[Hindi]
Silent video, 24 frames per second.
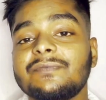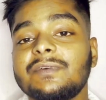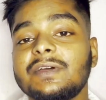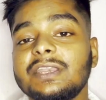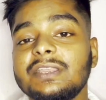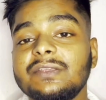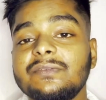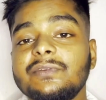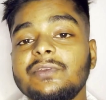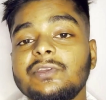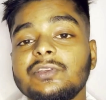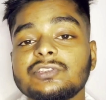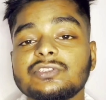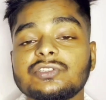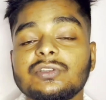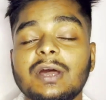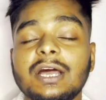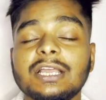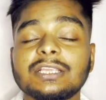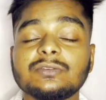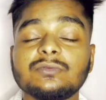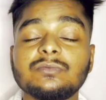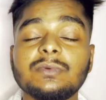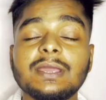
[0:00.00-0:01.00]
फ़नी वीडियोस तो
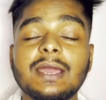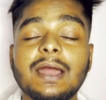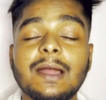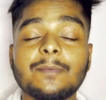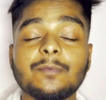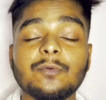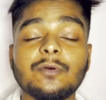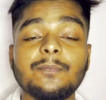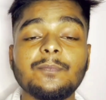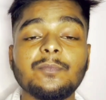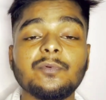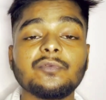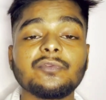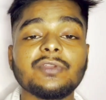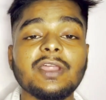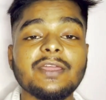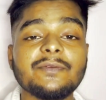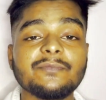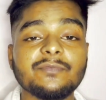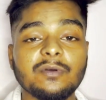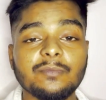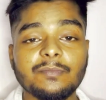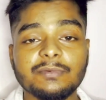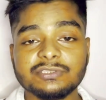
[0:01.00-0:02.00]
आज मैं आपको पूरा
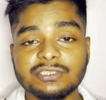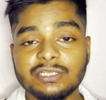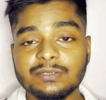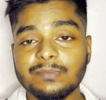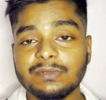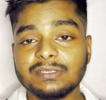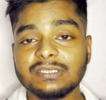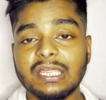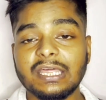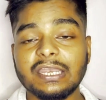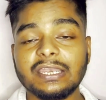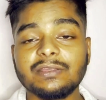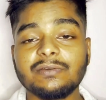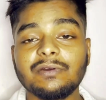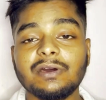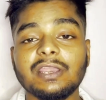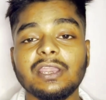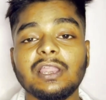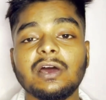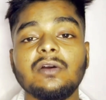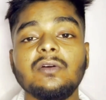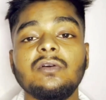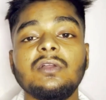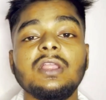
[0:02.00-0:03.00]
इन्फॉर्मेशन बताने
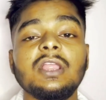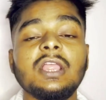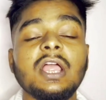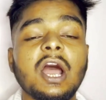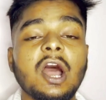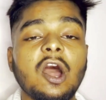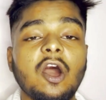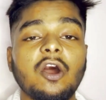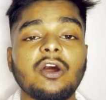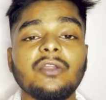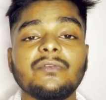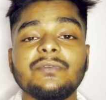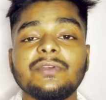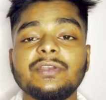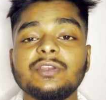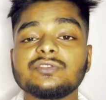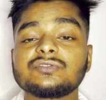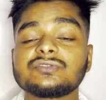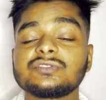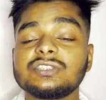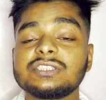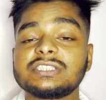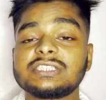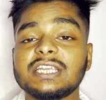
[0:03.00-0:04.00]
वाला हूँ और वीडियो
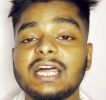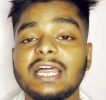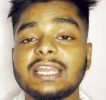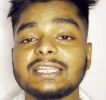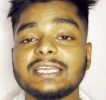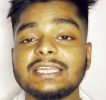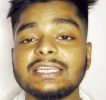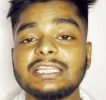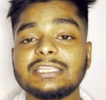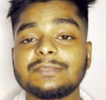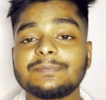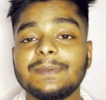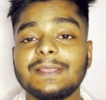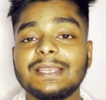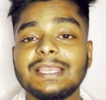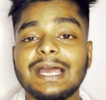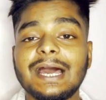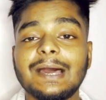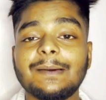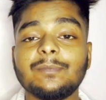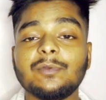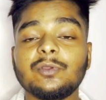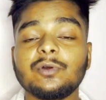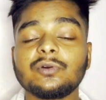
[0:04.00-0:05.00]
स्टार्ट करने से पहले
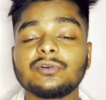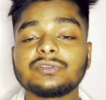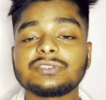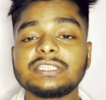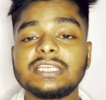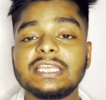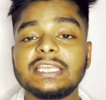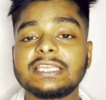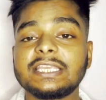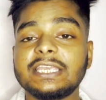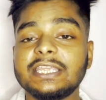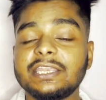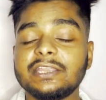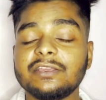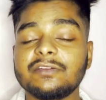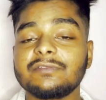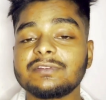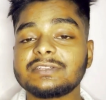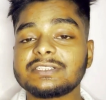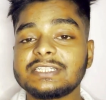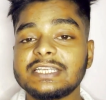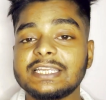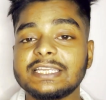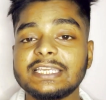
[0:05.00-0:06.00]
आप लोगों से एक ही
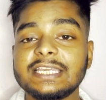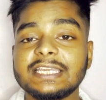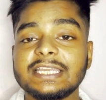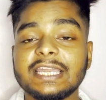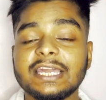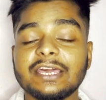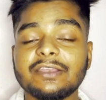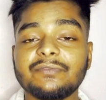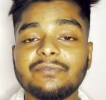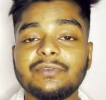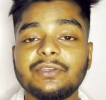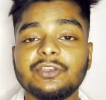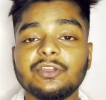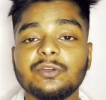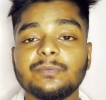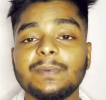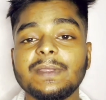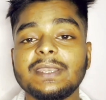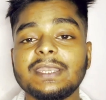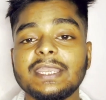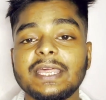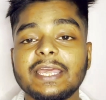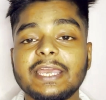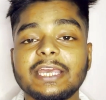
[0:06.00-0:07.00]
रिक्वेस्ट रहेगी कि अगर वीडियो पर
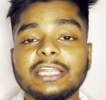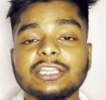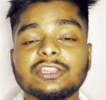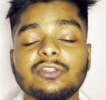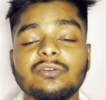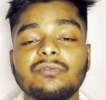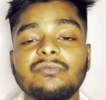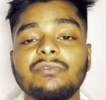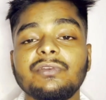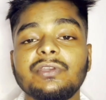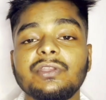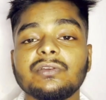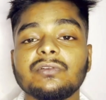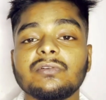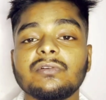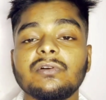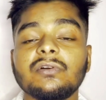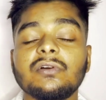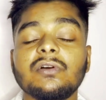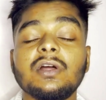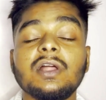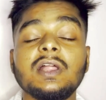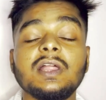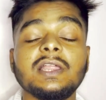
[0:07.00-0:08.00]
नए हैं तो वीडियो को
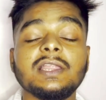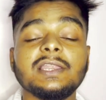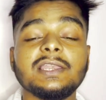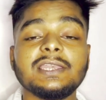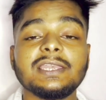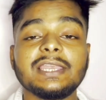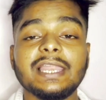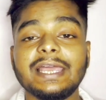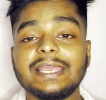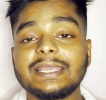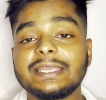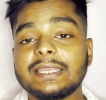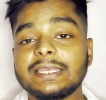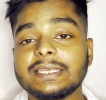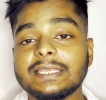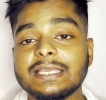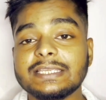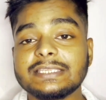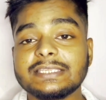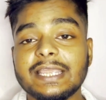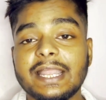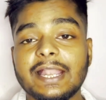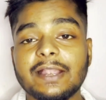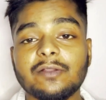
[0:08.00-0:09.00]
लाइक करके
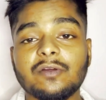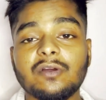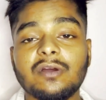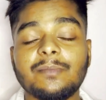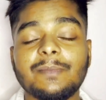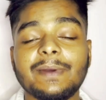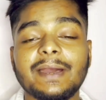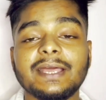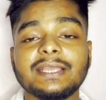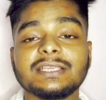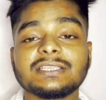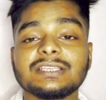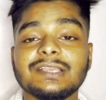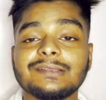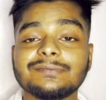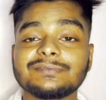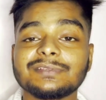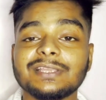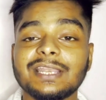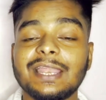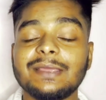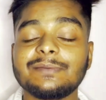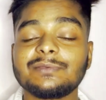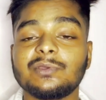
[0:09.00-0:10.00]
चैनल को हमारे
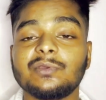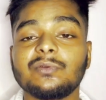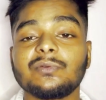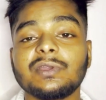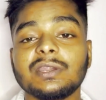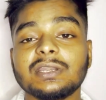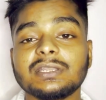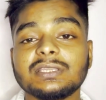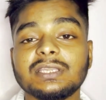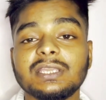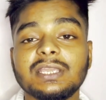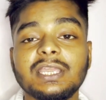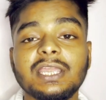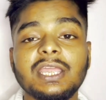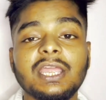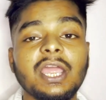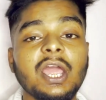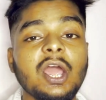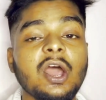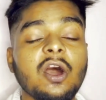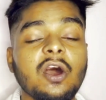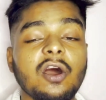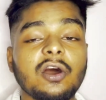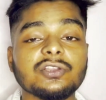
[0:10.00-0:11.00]
सब्सक्राइब जरूर कर दें
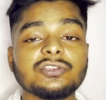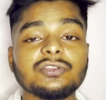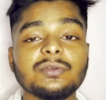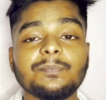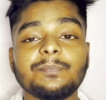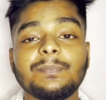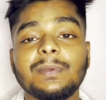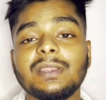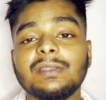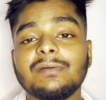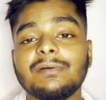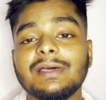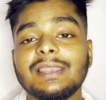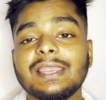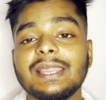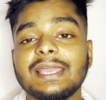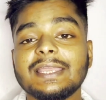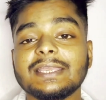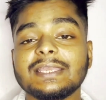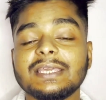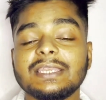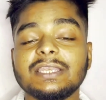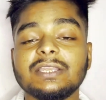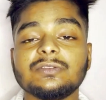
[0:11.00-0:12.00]
और जो बिल वाला
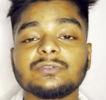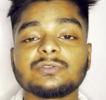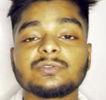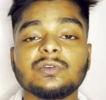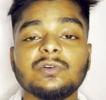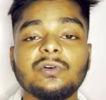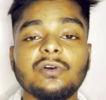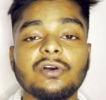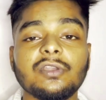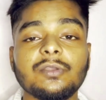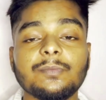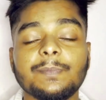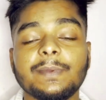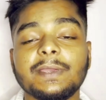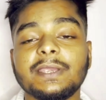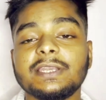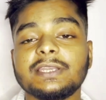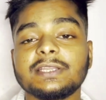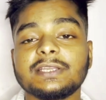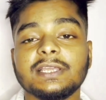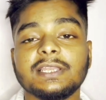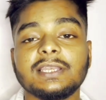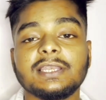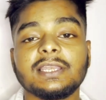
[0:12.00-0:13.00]
आइकन है उसको ऑल पे
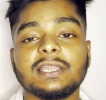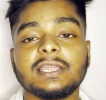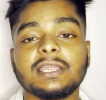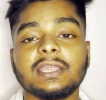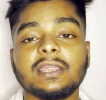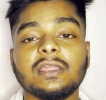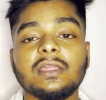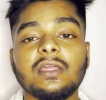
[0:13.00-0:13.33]
हिट कर लें